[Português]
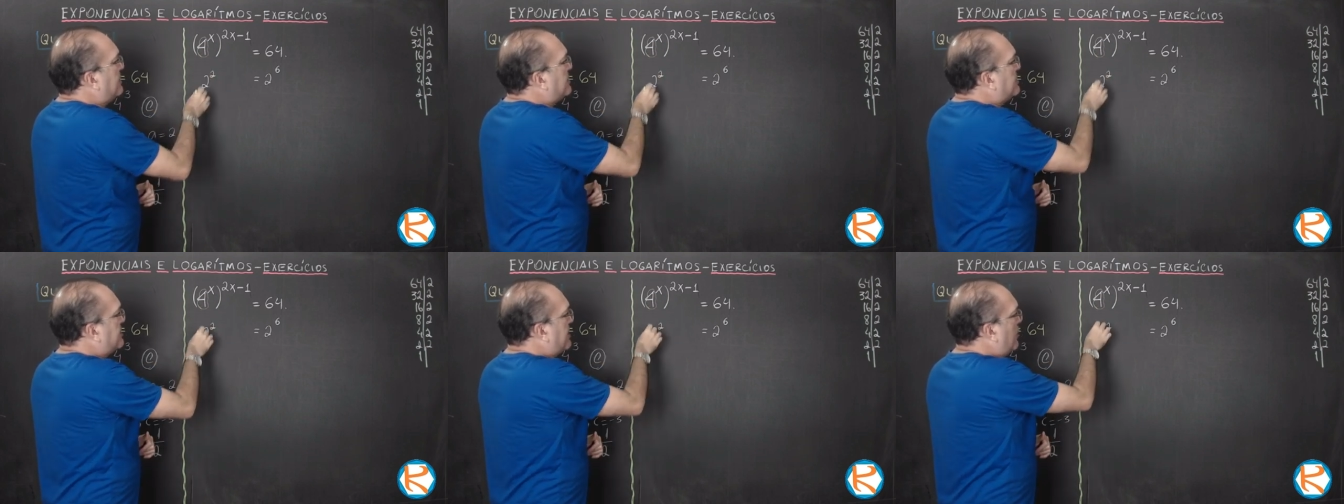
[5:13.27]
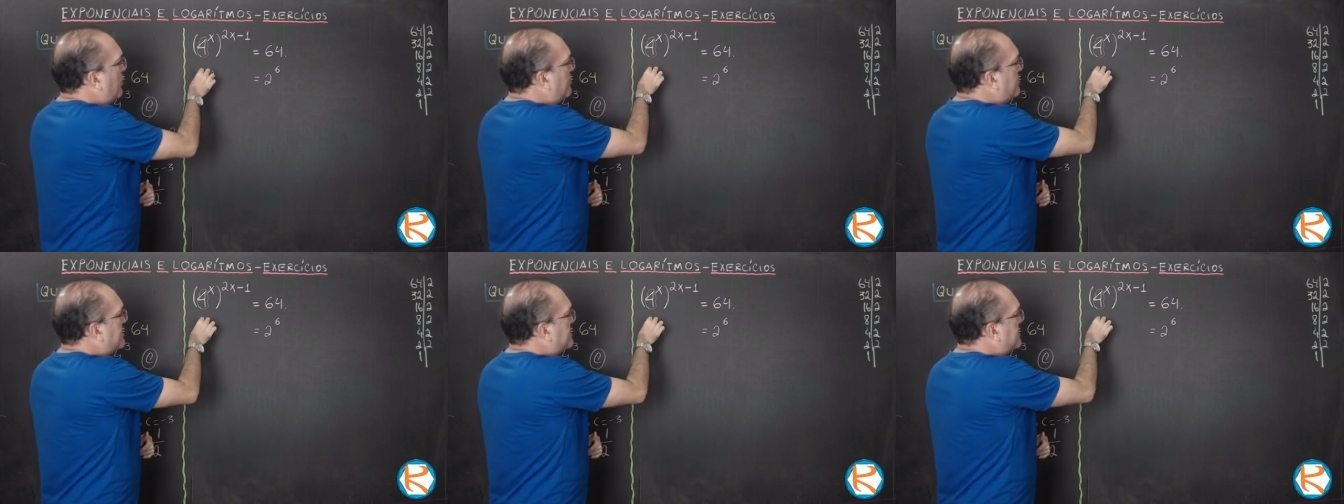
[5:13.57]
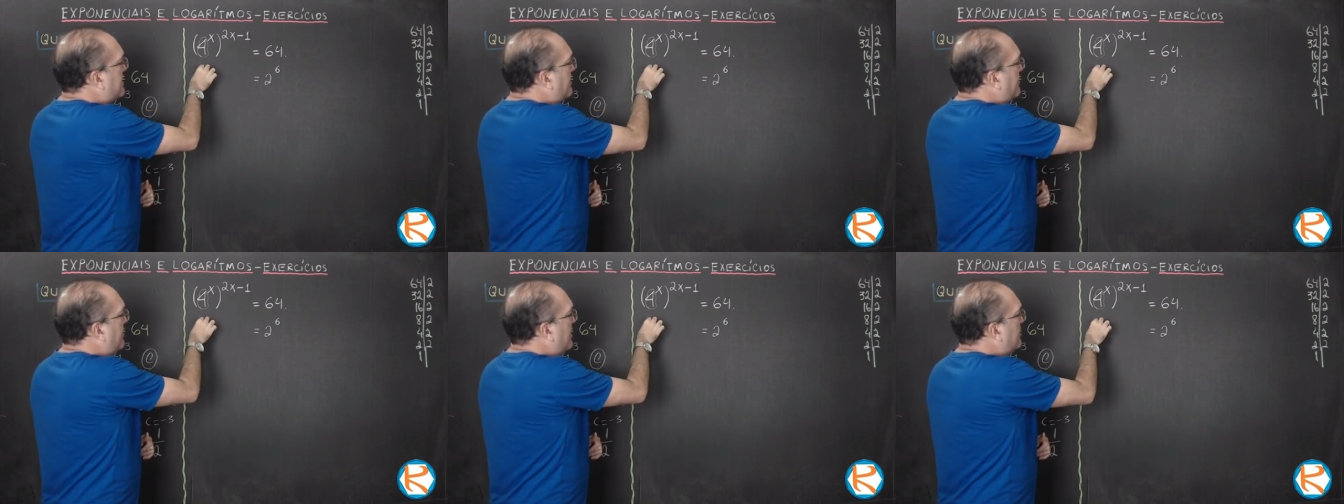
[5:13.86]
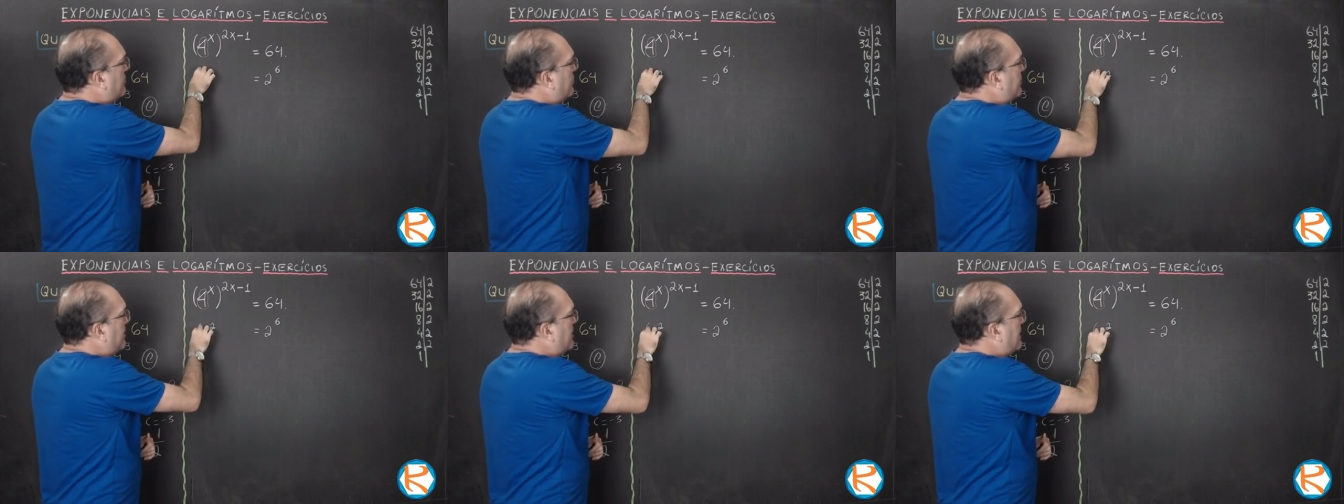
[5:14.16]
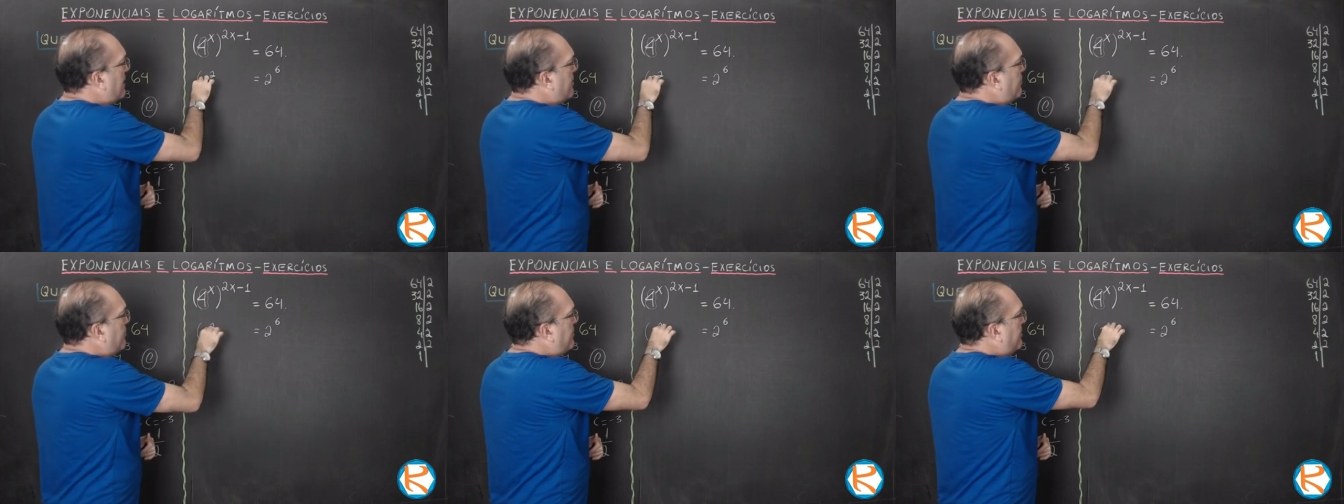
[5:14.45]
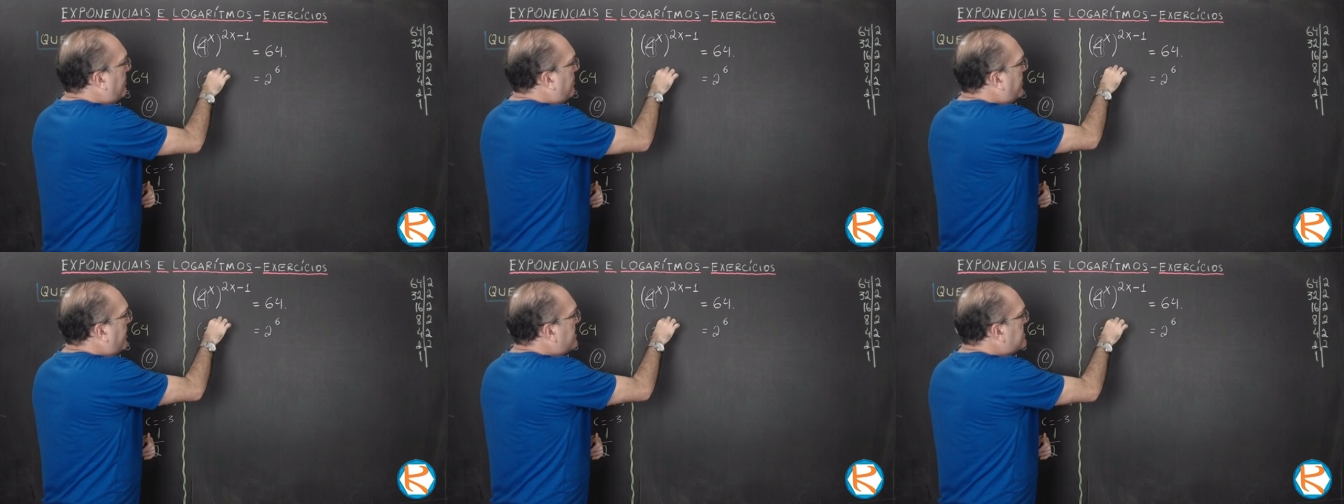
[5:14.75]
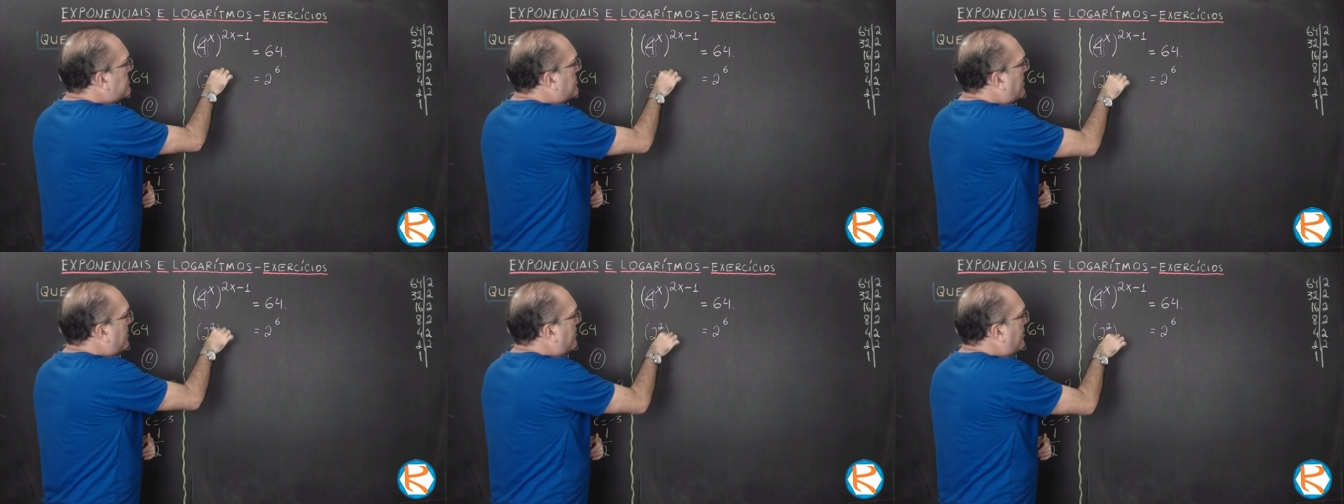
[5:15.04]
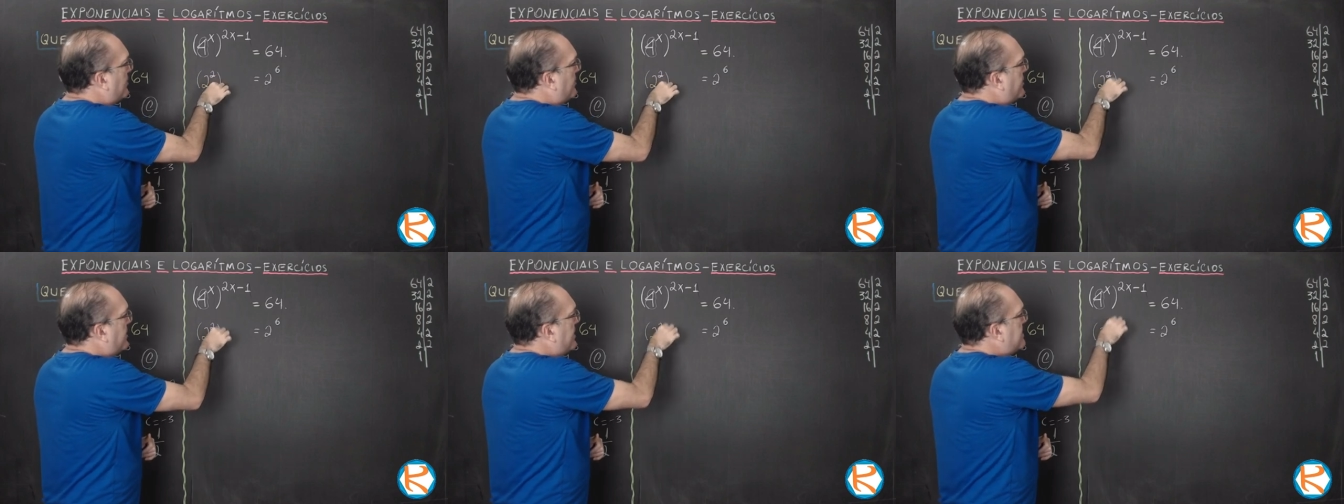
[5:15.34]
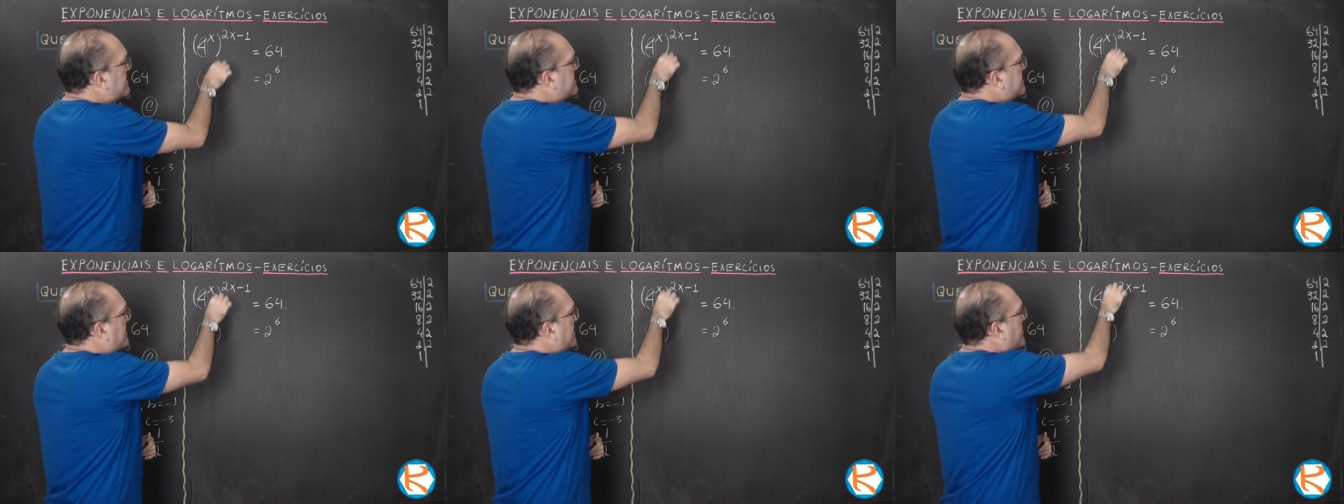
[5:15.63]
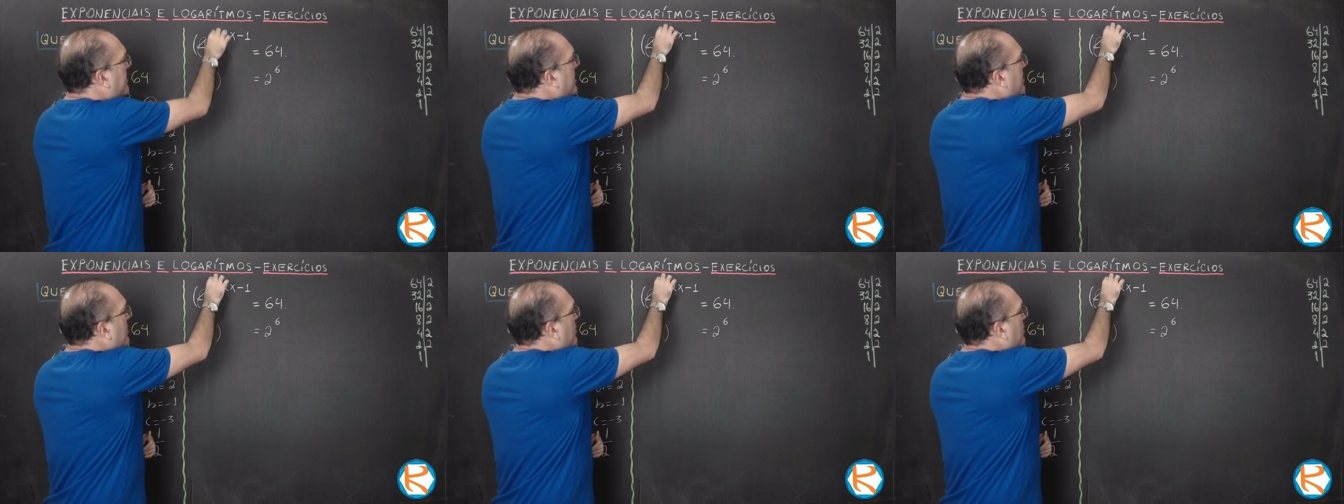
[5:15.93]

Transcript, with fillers: Já observando que na potência de uma potência,